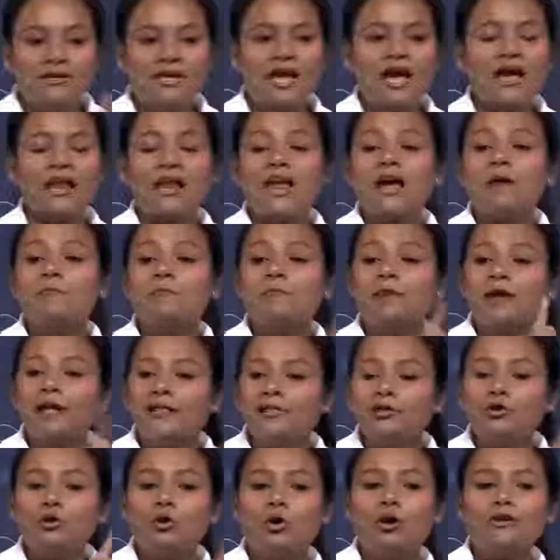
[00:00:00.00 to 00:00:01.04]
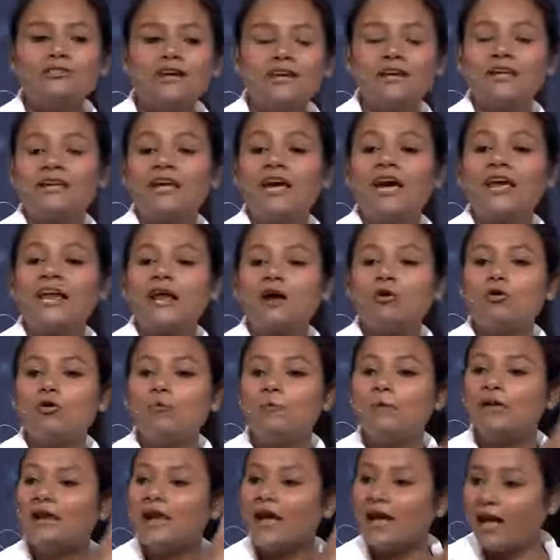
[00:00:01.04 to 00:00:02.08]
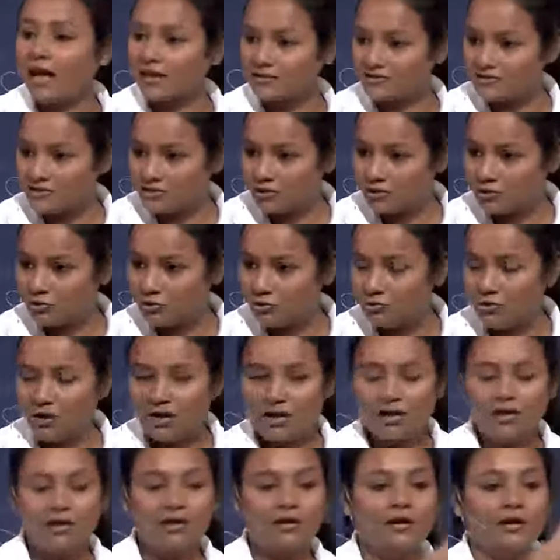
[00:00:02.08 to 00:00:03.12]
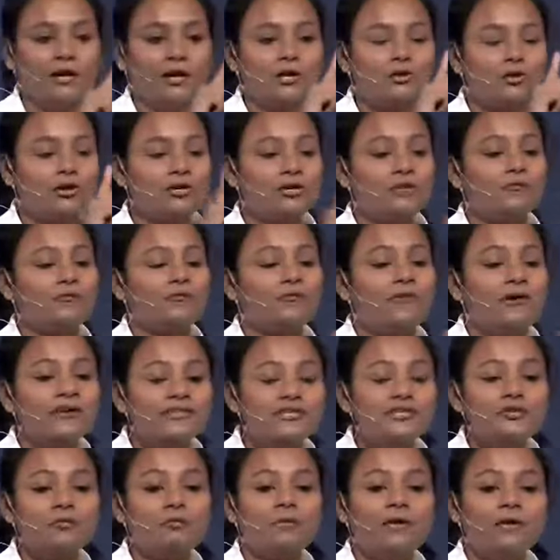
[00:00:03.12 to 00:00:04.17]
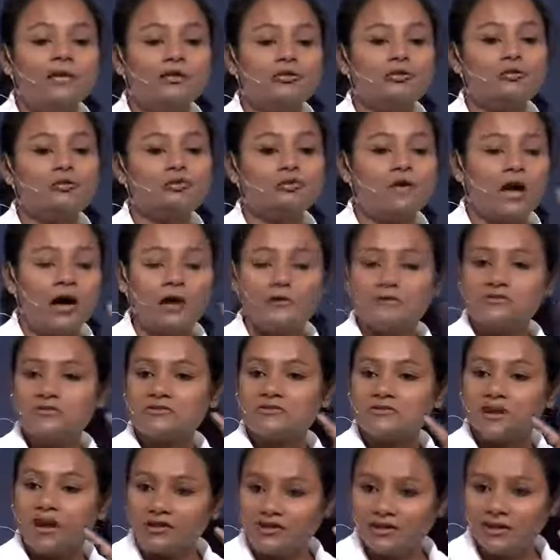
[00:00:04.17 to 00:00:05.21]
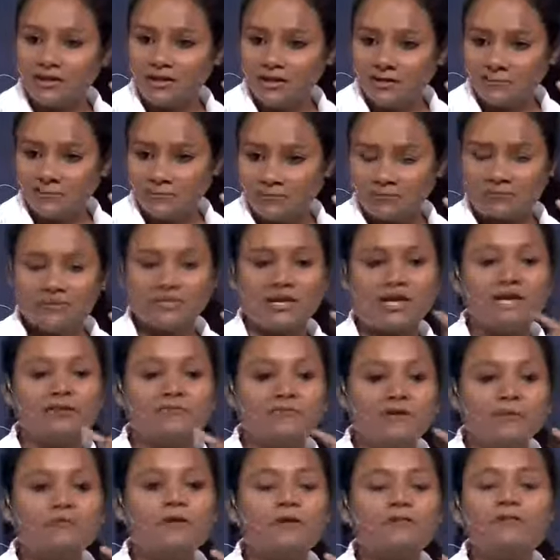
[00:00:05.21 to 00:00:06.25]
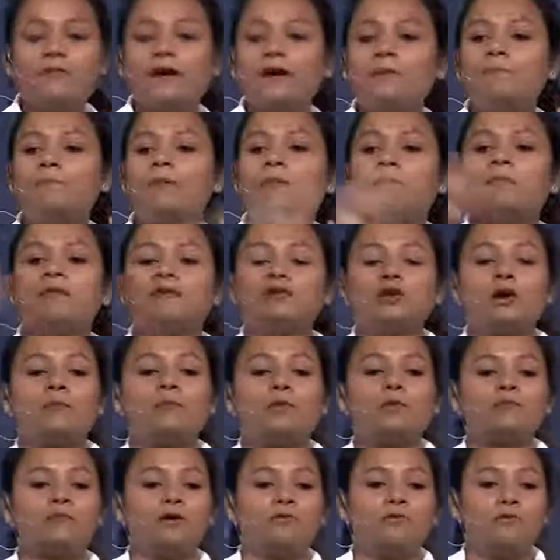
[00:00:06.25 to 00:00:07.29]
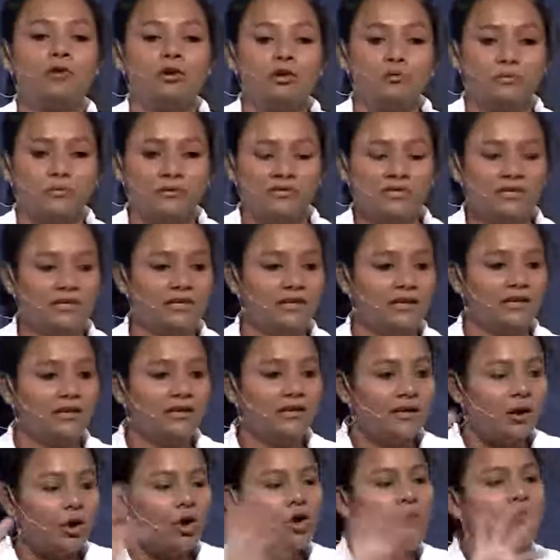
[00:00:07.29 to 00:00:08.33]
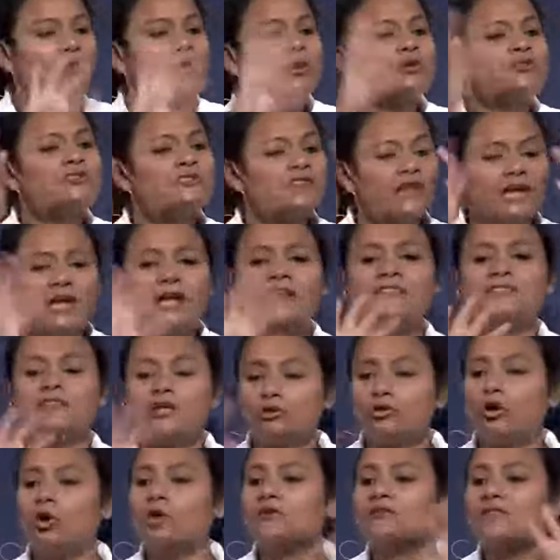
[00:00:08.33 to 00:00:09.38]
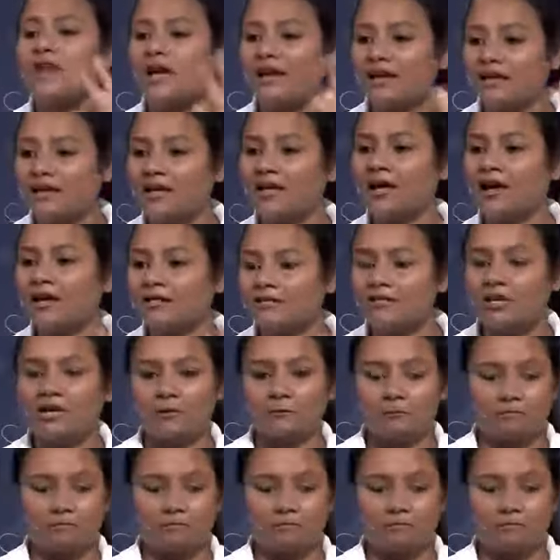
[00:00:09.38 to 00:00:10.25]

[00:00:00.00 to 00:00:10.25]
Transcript: 11 अप्रैल 2011 को मेरा एक्सीडेंट हुआ 21 मई 2013 10:55 पे मैं टॉप ऑफ द वर्ल्ड पे थी ऑलमोस्ट एक से दो साल के अंदर